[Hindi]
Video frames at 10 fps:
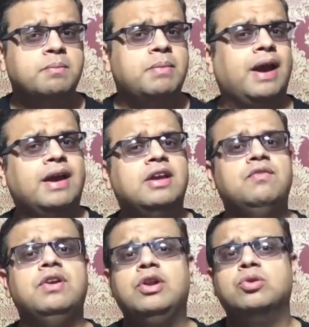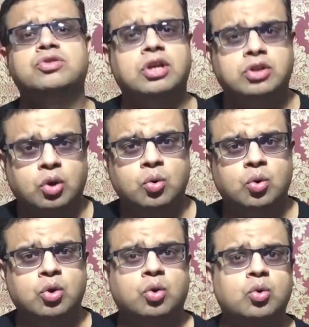मैं इन वीडियोस के थ्रू
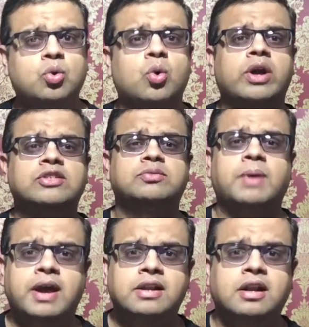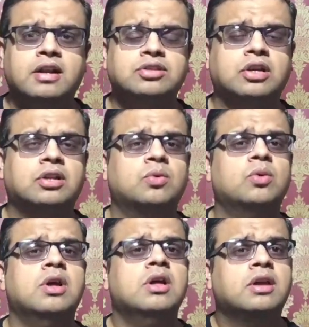उनको इंस्पायर करना चाहता हूँ
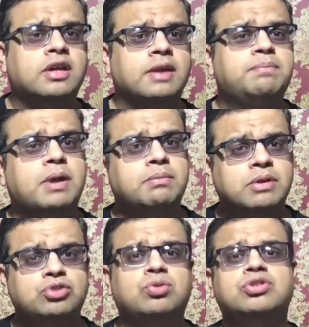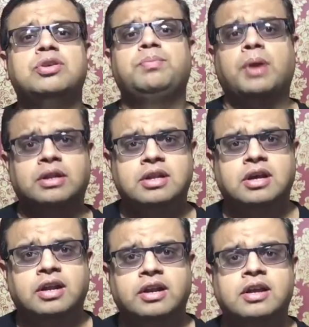कि परमेश्वर से प्रार्थना
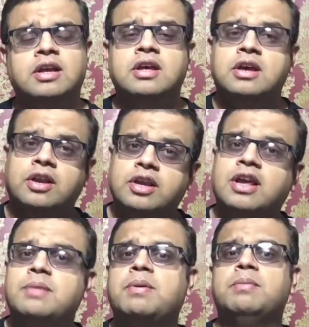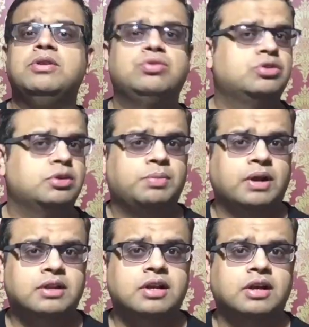करें रियल परमेश्वर से
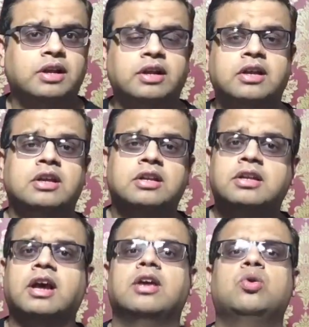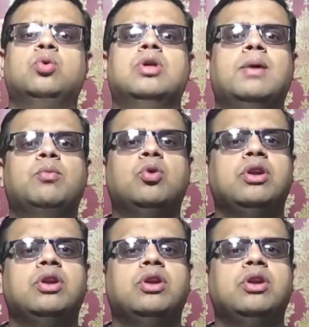प्रार्थना करें ताकि खुदा आपको